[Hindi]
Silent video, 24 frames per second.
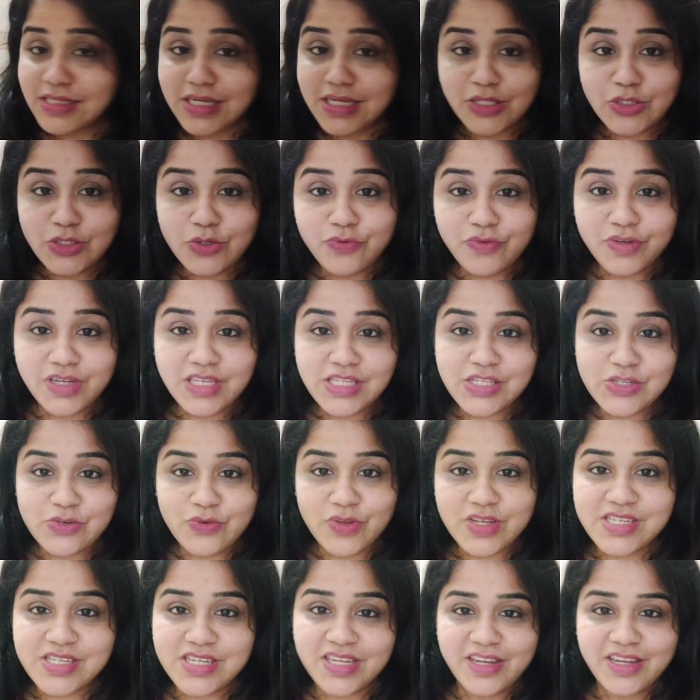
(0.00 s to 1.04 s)
आज का जो फर्स्ट
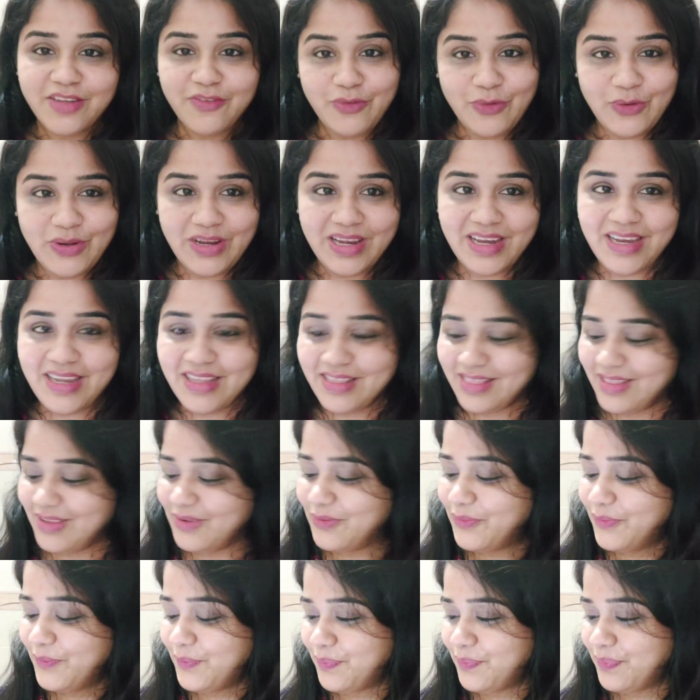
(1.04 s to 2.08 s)
क्वेश्चन है वो ले लेती
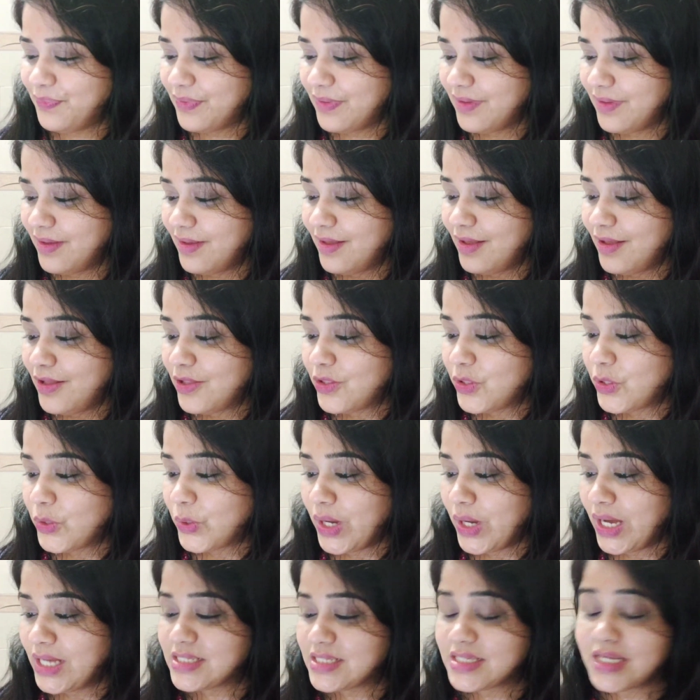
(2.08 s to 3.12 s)
हूँ तो
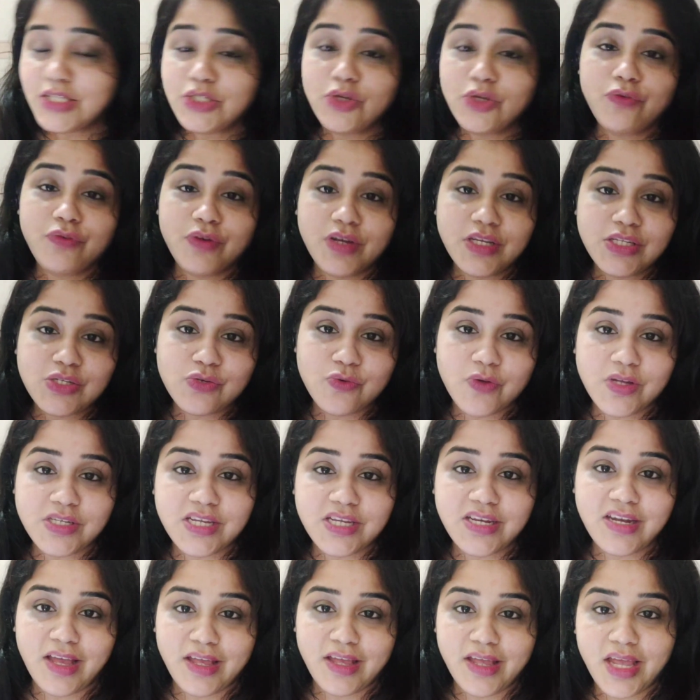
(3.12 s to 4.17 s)
आज का जो फर्स्ट
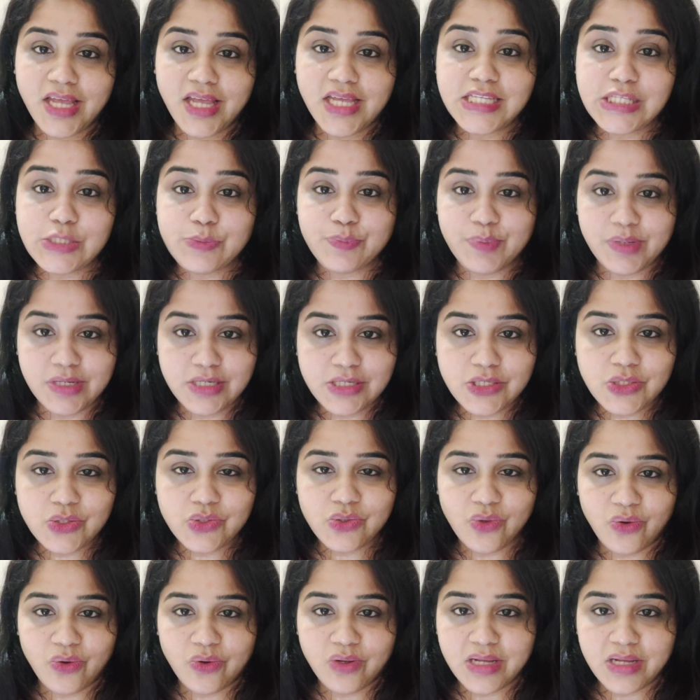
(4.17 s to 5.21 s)
क्वेश्चन आया है स्पर्श
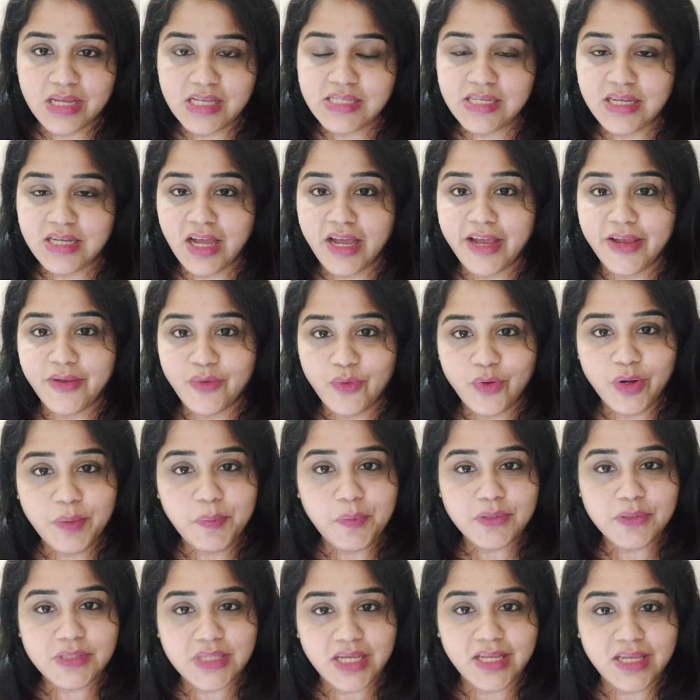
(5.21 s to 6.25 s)
सोलंकी जी का इन्होंने
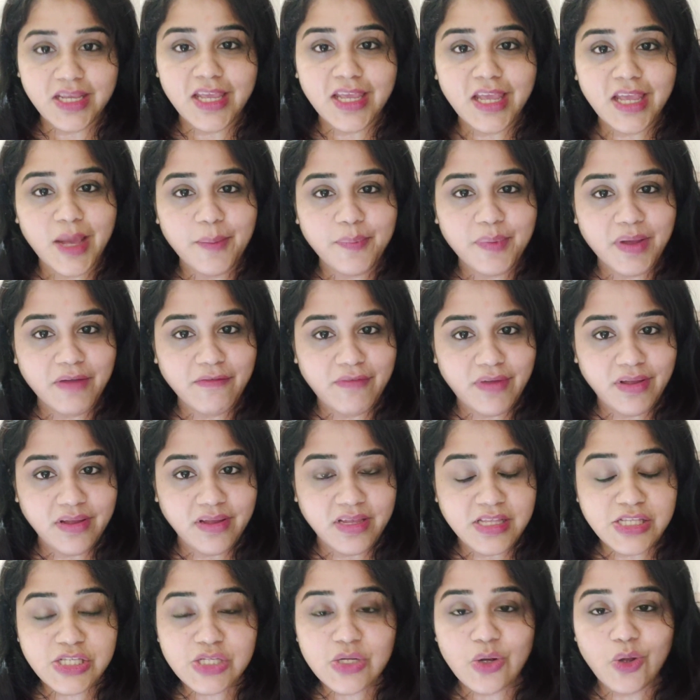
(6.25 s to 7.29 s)
पूछा है कि क्या आपका
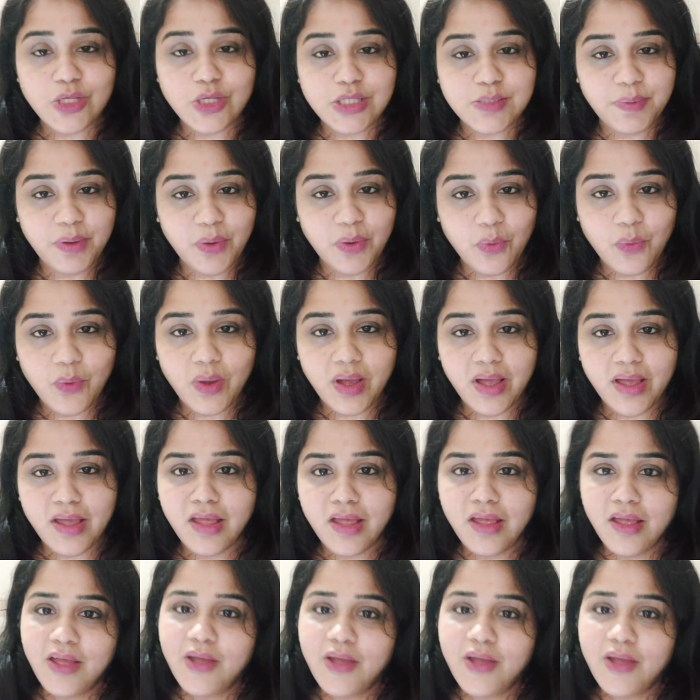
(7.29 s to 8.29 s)
इंच लॉस भी हुआ है